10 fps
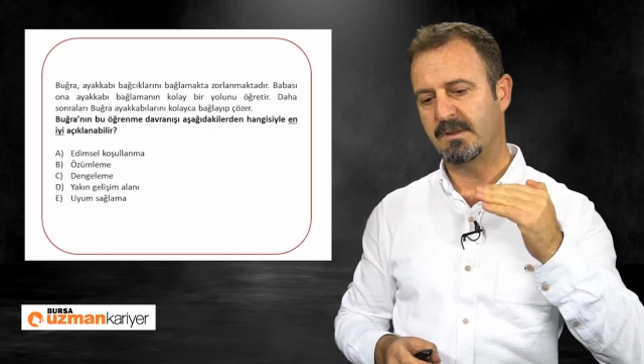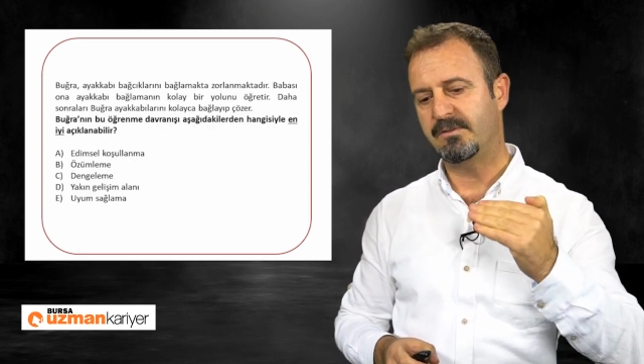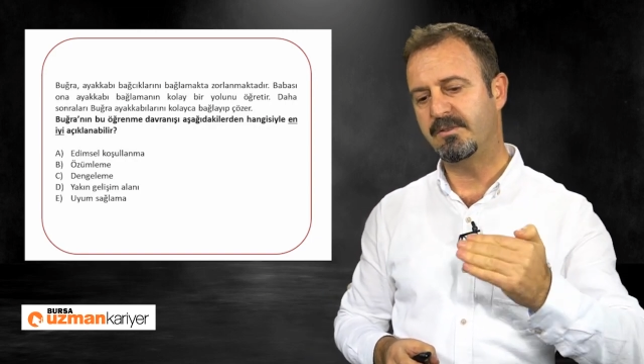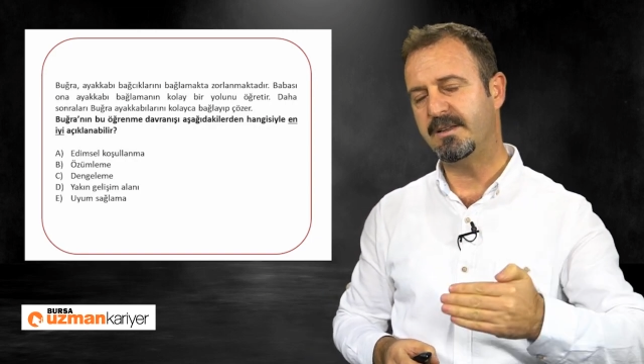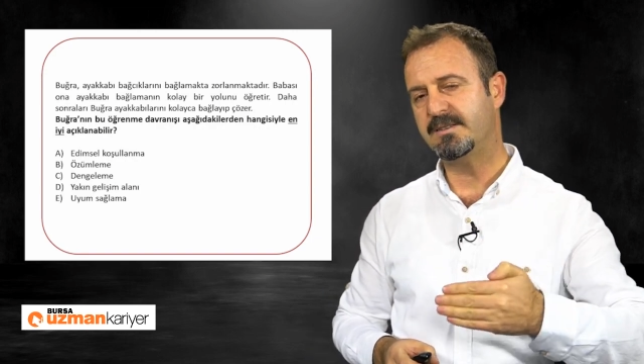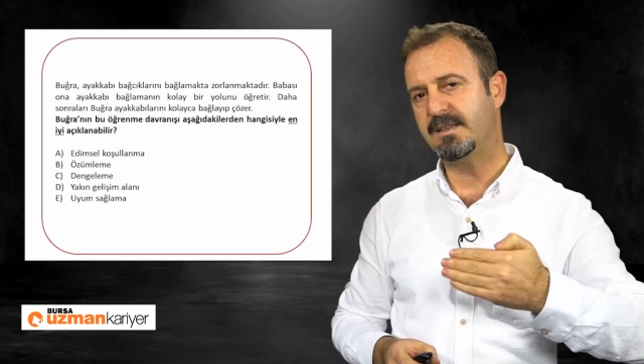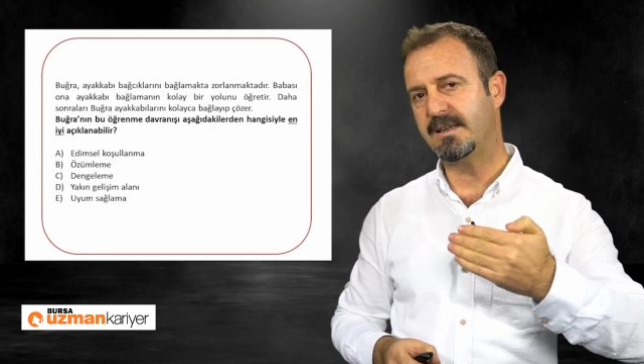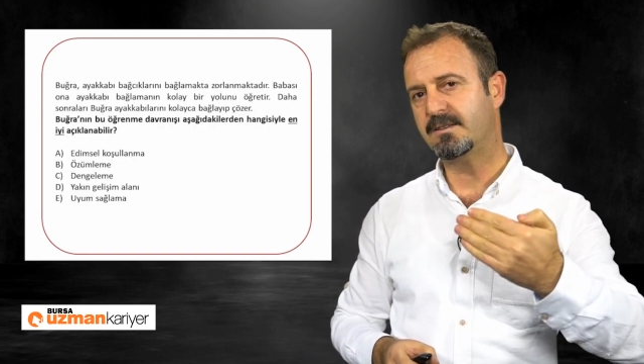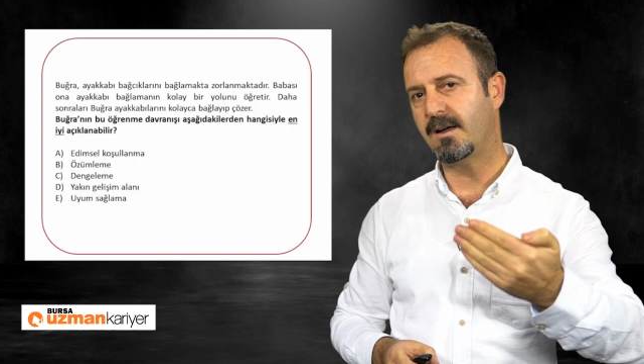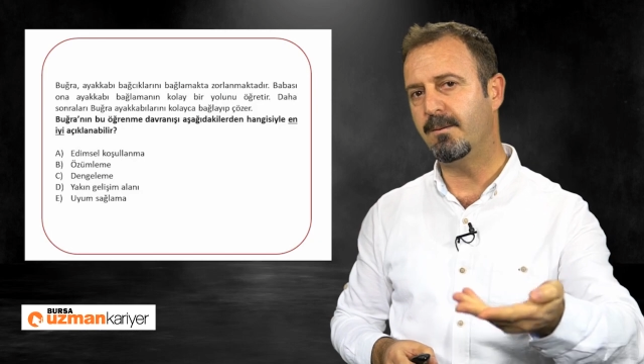
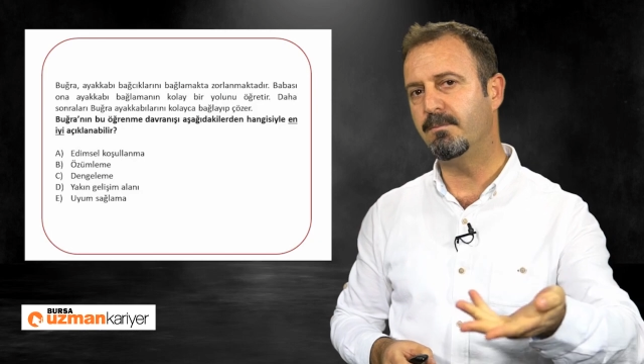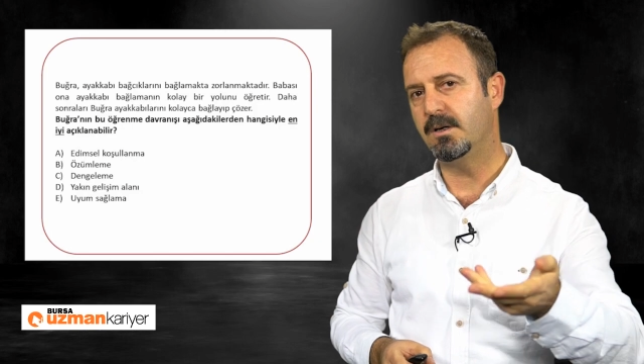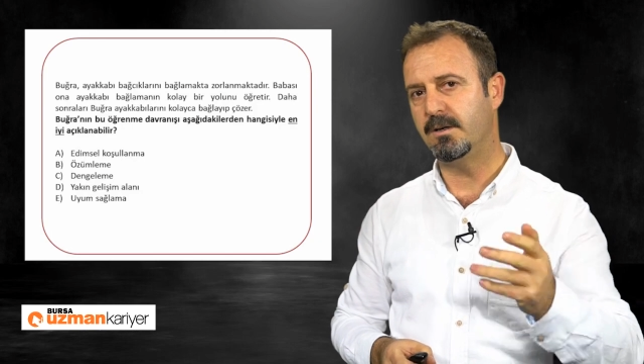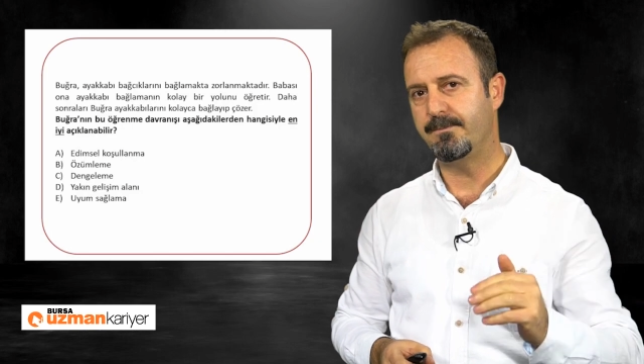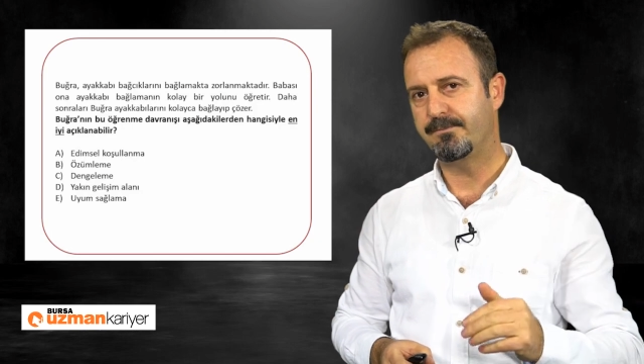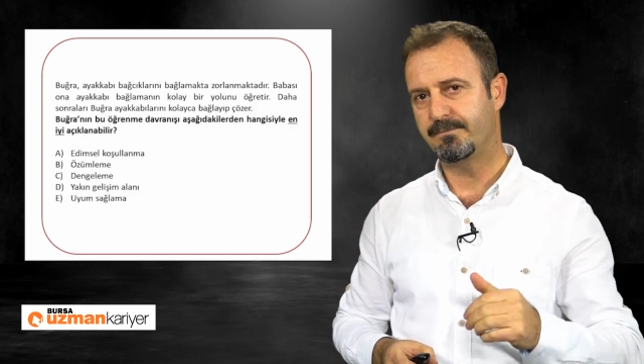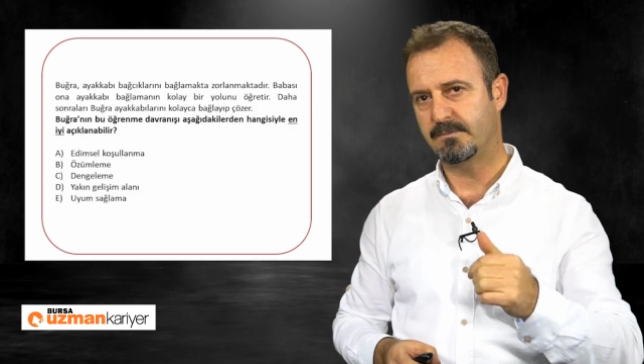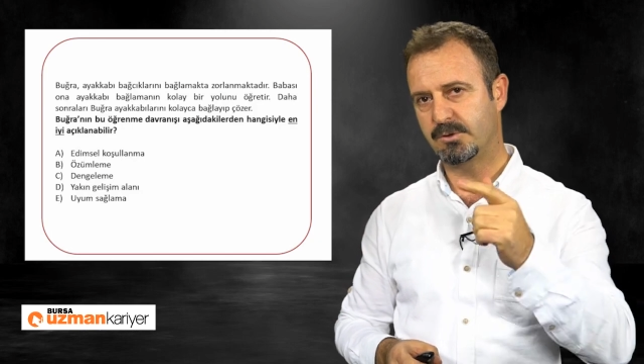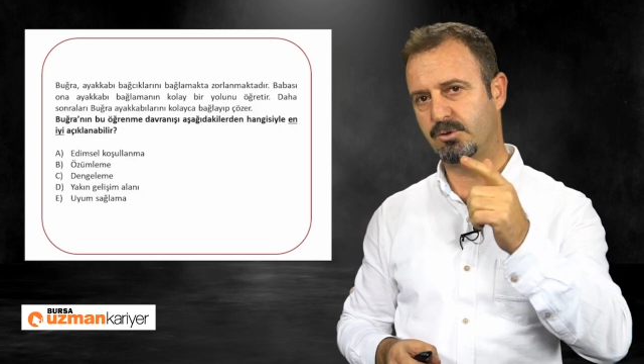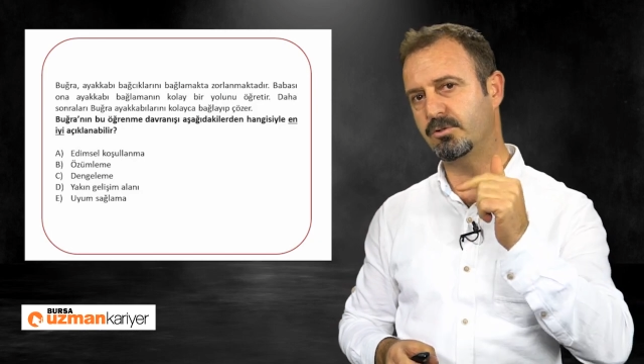Destek tam mı?
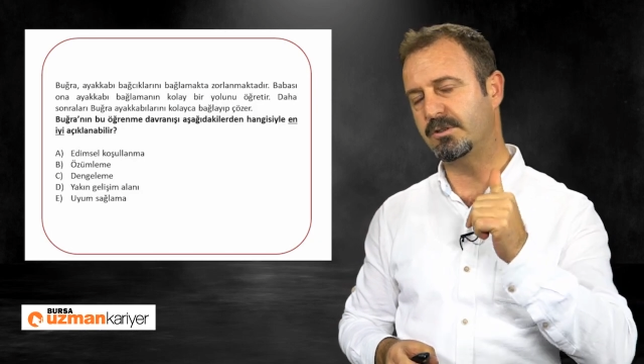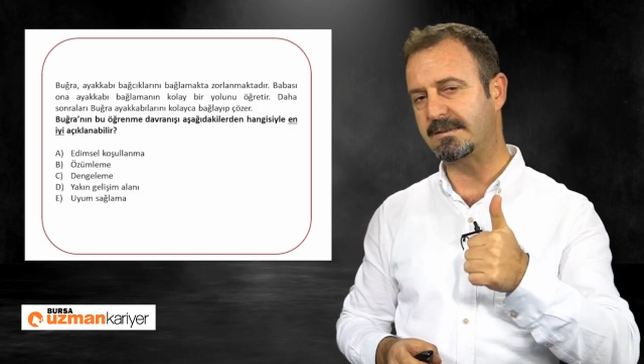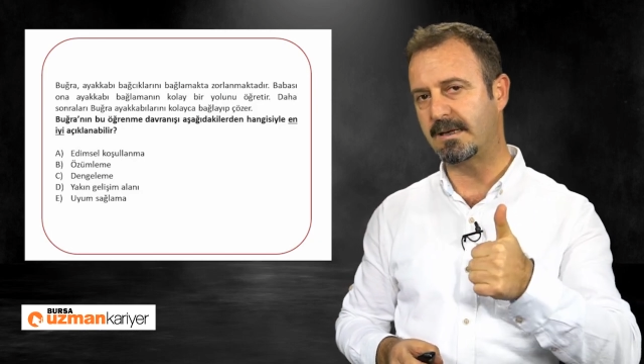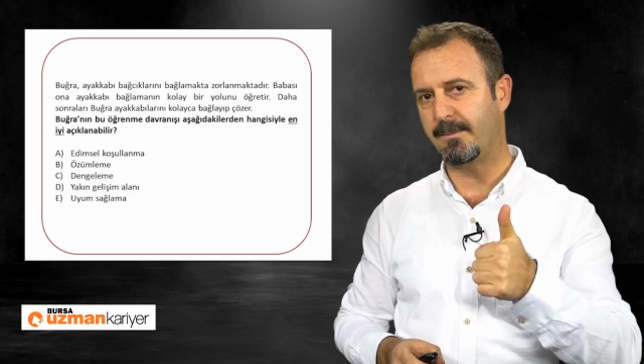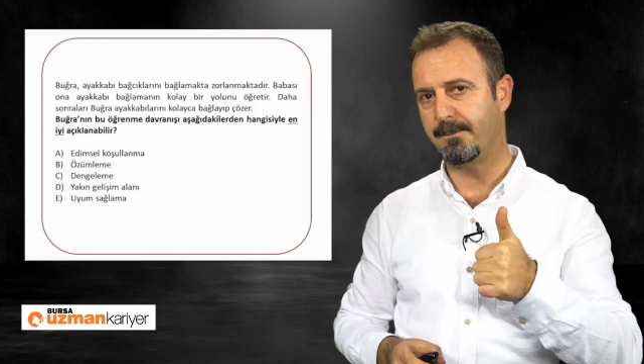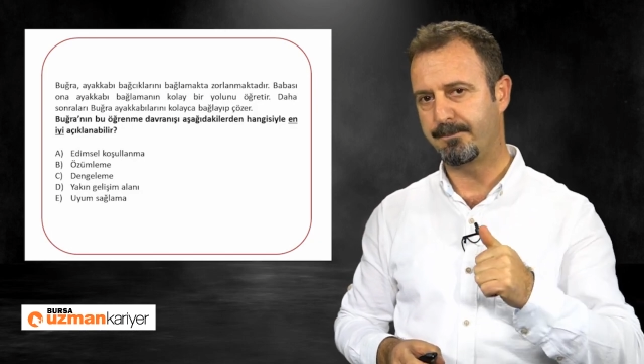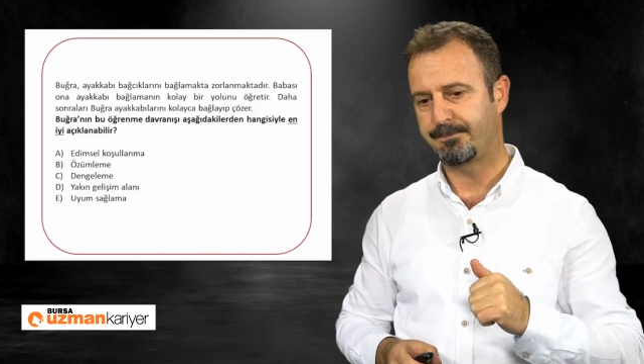Soruda tam.